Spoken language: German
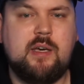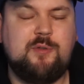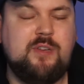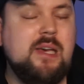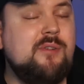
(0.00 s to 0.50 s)

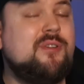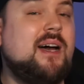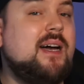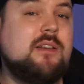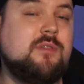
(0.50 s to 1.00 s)

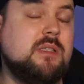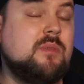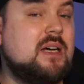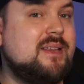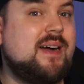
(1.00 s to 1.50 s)
Vielfalt auf diesem
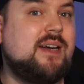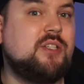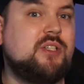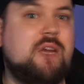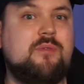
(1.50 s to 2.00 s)
Kanal
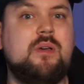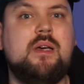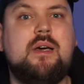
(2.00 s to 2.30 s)
schaffen,